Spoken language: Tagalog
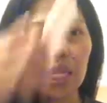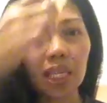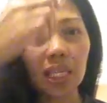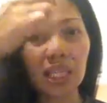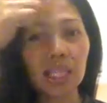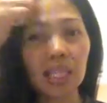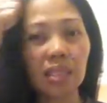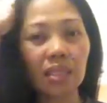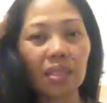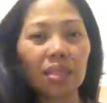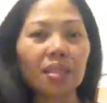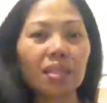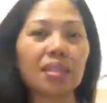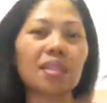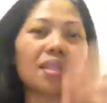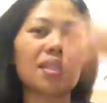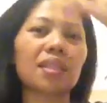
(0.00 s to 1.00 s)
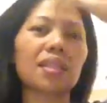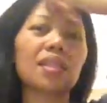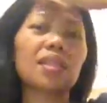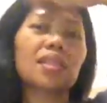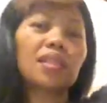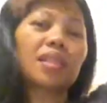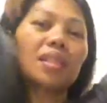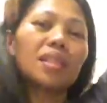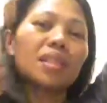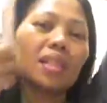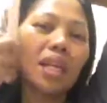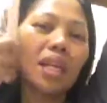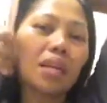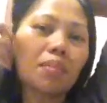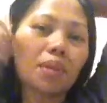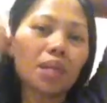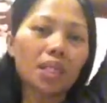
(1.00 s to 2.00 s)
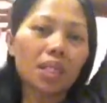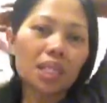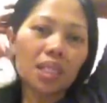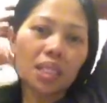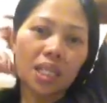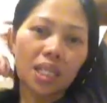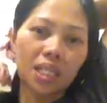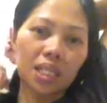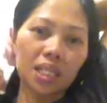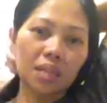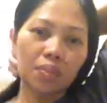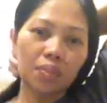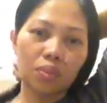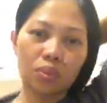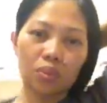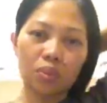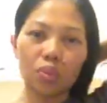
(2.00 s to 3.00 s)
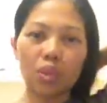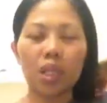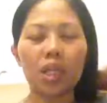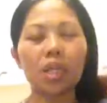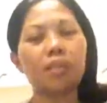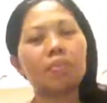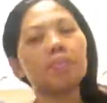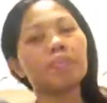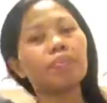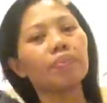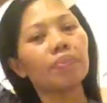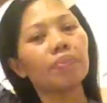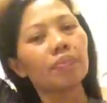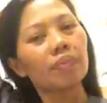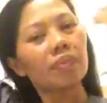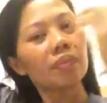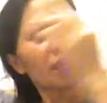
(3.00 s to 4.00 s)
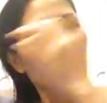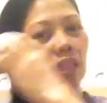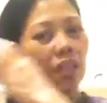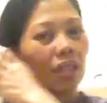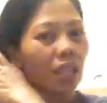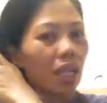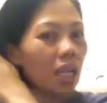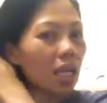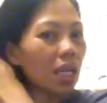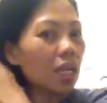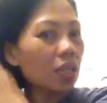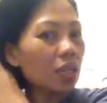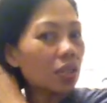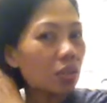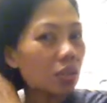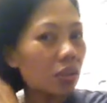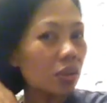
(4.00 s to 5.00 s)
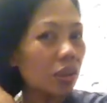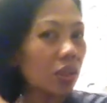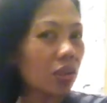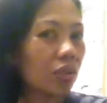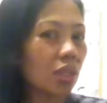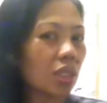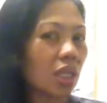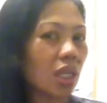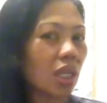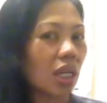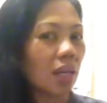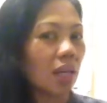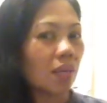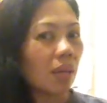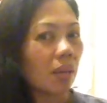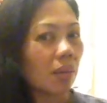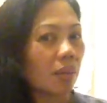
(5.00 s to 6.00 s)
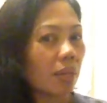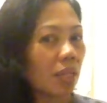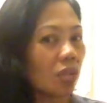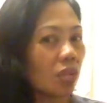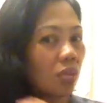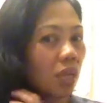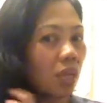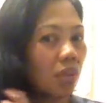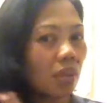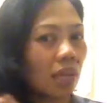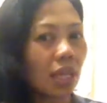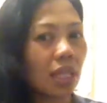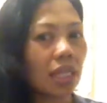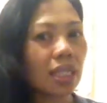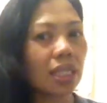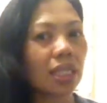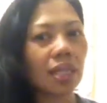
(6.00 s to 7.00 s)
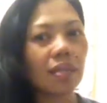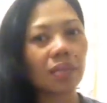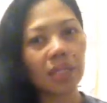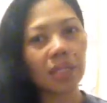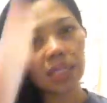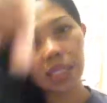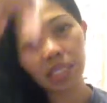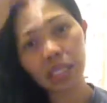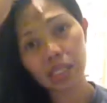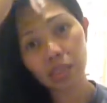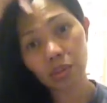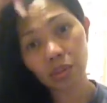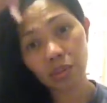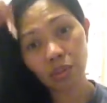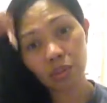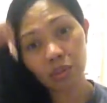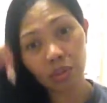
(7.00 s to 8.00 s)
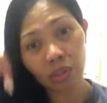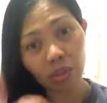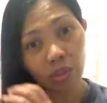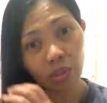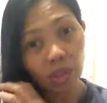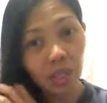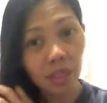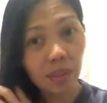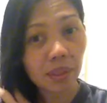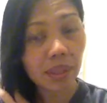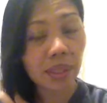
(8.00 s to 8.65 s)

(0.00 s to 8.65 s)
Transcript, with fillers: natin, 9 months na siya, hindi naputulan. So, ito na siya kahaba. Ang bilis humaba kasi nga may sekreto ako. Ito ang